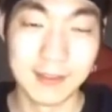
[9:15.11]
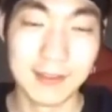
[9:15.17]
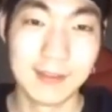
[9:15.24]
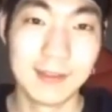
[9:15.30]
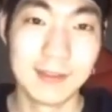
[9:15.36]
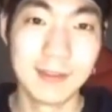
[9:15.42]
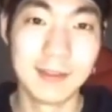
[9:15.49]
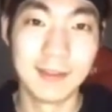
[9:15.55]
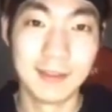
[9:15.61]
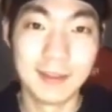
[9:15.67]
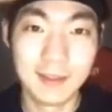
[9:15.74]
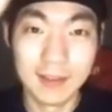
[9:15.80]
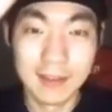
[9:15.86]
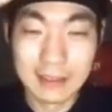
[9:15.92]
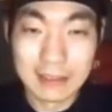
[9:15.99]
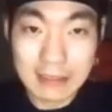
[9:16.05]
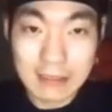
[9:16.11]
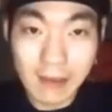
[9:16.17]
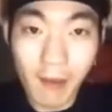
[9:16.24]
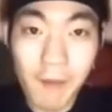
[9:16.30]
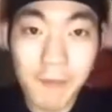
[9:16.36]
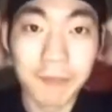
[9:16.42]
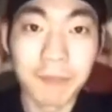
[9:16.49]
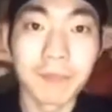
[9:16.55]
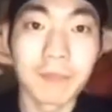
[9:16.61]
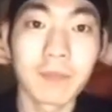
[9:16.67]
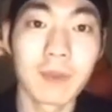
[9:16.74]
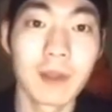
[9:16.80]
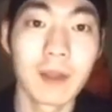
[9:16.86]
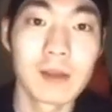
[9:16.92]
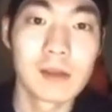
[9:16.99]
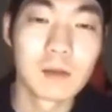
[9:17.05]
4월쯤에 어. 콘서트를 할 수도
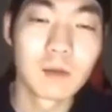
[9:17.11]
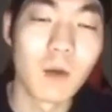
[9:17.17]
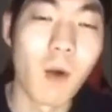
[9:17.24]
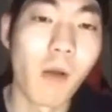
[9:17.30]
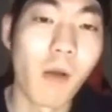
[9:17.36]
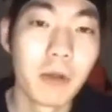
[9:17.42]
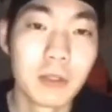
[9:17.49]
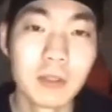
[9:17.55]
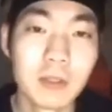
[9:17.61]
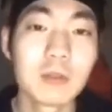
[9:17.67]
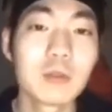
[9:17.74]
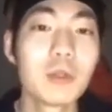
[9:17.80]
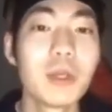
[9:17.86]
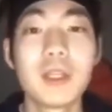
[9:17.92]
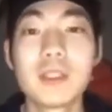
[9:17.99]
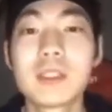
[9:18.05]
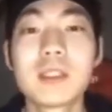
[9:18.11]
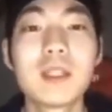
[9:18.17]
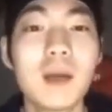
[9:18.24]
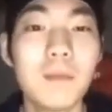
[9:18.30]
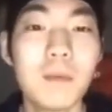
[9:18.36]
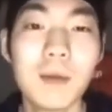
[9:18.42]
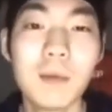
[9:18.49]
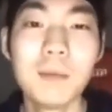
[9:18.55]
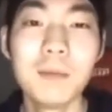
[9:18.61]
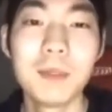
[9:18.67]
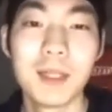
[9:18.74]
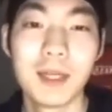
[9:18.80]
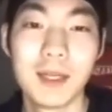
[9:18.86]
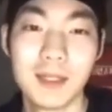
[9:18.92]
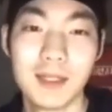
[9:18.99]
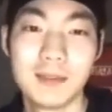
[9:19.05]
있지 않을까요? 그것도 예측을 한번
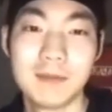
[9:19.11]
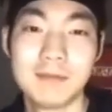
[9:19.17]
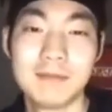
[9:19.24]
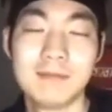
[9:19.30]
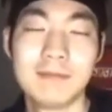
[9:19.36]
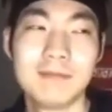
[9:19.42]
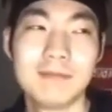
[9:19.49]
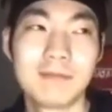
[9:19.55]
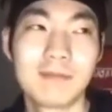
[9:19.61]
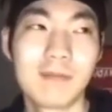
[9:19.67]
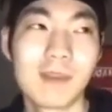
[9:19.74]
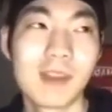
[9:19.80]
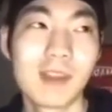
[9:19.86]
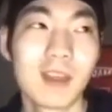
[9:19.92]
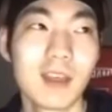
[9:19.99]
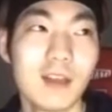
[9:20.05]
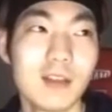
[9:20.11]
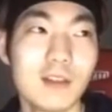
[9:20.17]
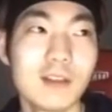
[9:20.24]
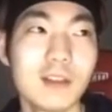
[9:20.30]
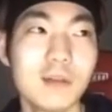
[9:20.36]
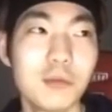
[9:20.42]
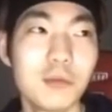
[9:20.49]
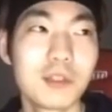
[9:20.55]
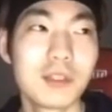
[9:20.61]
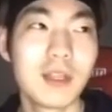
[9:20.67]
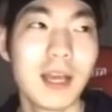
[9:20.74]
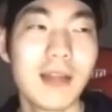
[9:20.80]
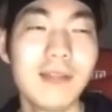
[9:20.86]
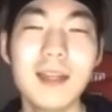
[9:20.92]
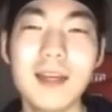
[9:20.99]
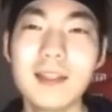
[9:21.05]
해봅니다. 이게 네. 음. 뭐
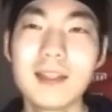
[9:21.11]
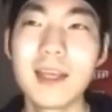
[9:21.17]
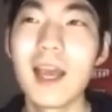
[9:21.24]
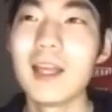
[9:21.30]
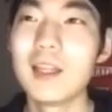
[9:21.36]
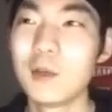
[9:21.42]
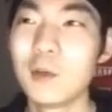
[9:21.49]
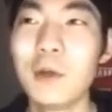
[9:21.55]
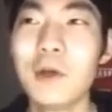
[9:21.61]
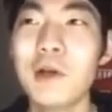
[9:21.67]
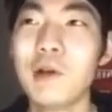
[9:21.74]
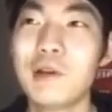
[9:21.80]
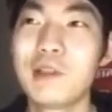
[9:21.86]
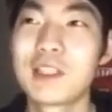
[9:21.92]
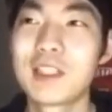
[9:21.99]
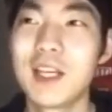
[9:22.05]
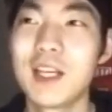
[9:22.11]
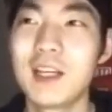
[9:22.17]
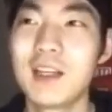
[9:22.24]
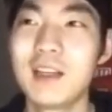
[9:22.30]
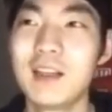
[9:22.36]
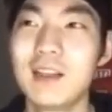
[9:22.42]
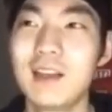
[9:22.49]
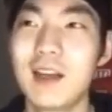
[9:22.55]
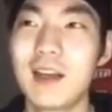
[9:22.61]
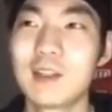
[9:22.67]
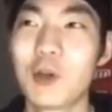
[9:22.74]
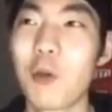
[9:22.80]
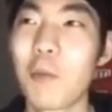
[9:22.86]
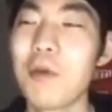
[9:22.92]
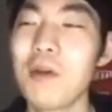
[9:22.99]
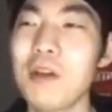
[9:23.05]
한다는 게 아니고요. 그냥
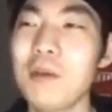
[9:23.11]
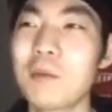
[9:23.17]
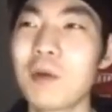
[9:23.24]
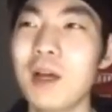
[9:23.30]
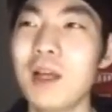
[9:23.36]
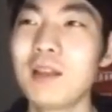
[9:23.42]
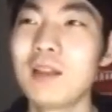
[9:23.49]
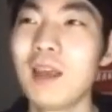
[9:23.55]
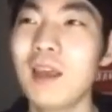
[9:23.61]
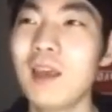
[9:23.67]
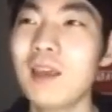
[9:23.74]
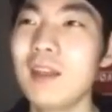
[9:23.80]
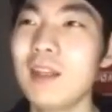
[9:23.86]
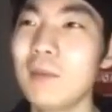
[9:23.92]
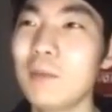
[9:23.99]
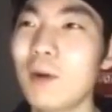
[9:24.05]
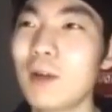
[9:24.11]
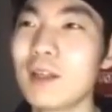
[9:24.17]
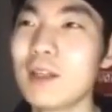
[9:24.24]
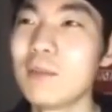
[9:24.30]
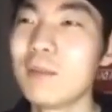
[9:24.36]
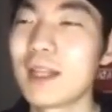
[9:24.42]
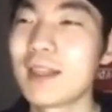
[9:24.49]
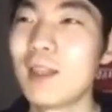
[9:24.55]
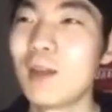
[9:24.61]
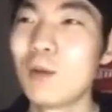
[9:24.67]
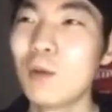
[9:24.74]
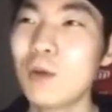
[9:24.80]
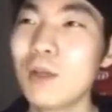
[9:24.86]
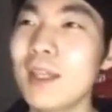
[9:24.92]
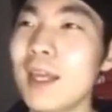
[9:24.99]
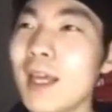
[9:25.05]
정필립과 한태인이 머리를
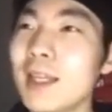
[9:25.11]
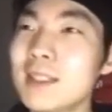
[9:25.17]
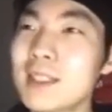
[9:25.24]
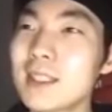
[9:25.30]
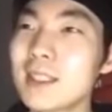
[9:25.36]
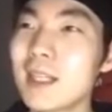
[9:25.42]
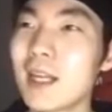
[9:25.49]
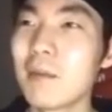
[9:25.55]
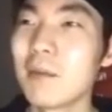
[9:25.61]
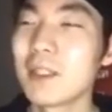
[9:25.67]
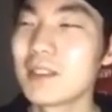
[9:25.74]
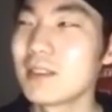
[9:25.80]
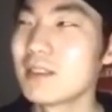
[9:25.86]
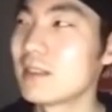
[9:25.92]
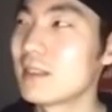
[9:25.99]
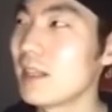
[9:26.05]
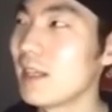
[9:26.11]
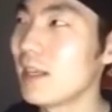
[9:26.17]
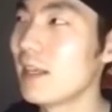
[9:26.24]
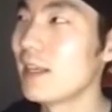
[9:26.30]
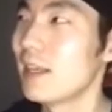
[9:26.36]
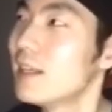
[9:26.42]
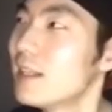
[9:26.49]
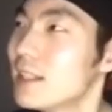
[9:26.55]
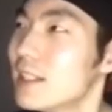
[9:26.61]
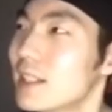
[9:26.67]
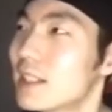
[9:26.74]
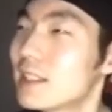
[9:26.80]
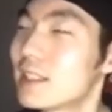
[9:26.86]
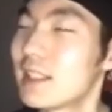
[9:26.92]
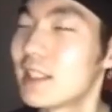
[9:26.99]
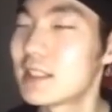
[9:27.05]
맞대고 예측을 해봤을 때
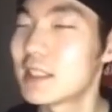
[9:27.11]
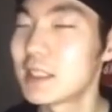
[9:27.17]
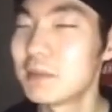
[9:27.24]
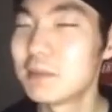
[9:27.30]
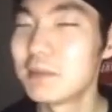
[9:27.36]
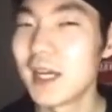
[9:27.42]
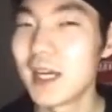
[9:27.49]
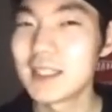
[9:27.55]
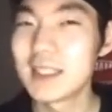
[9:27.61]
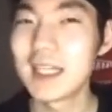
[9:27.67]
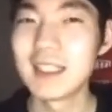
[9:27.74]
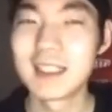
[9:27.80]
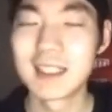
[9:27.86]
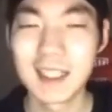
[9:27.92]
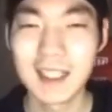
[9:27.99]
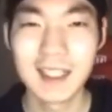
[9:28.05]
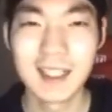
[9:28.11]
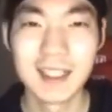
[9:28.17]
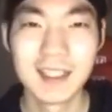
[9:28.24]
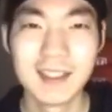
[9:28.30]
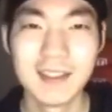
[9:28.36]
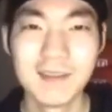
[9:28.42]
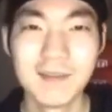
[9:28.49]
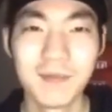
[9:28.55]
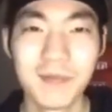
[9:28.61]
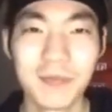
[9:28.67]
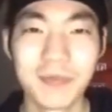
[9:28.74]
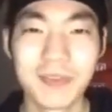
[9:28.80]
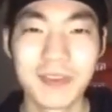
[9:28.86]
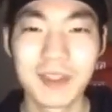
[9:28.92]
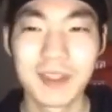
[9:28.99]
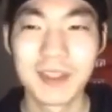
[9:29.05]
그때쯤 하지 않을까? 그
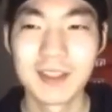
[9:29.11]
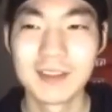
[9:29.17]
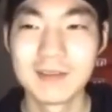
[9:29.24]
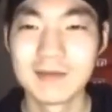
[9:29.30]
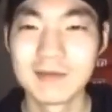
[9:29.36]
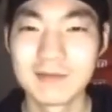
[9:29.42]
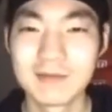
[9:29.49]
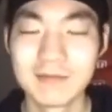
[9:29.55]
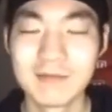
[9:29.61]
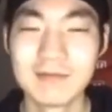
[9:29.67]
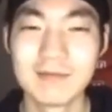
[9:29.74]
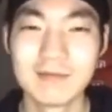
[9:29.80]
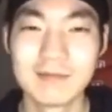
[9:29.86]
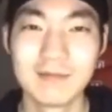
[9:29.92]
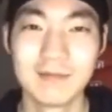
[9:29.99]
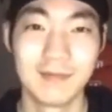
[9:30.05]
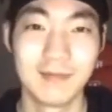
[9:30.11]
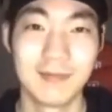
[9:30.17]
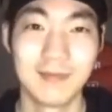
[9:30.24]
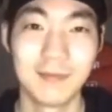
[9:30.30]
예측을 맞을 수 있다고 음, 봅니다.